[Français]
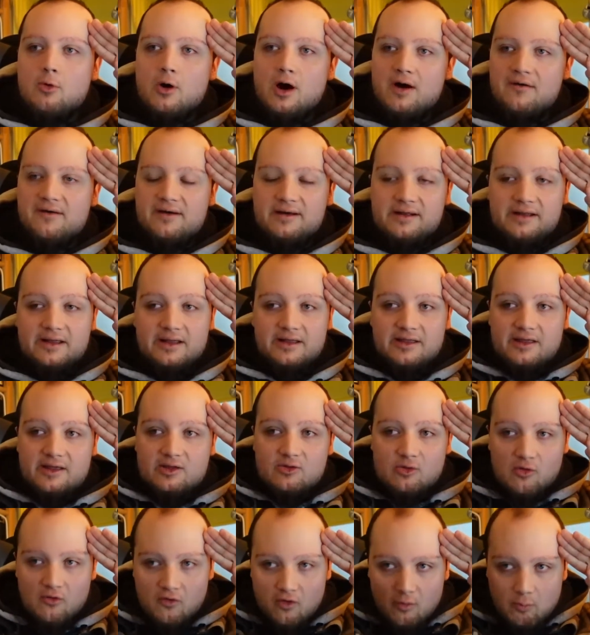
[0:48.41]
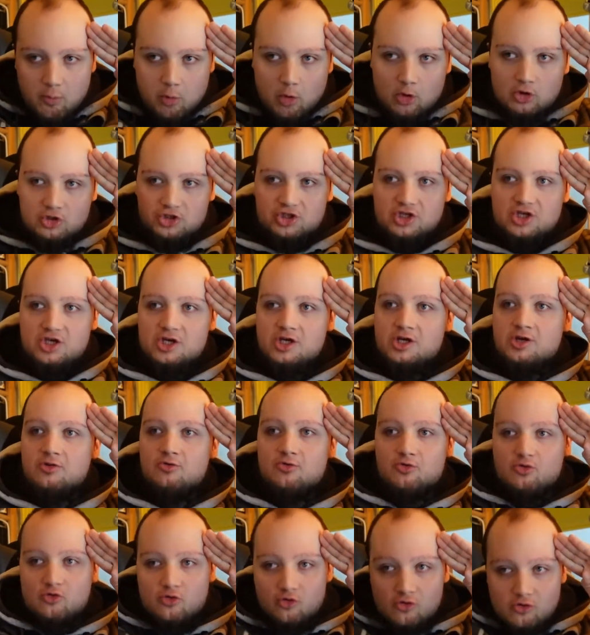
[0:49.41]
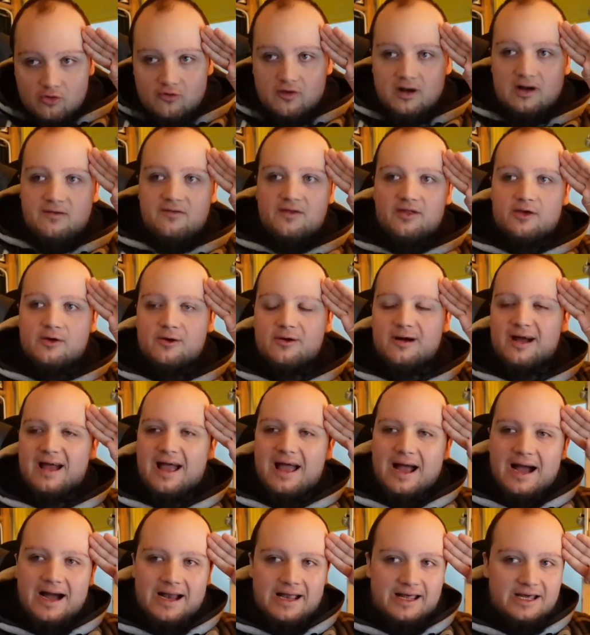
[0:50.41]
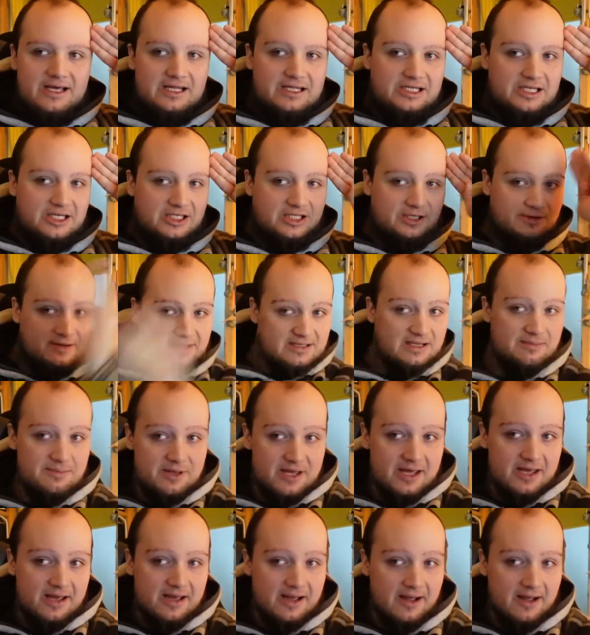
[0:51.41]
avec des, des nouveaux projets ou de nouvelles vidéos. Allez, ciao ciao les amis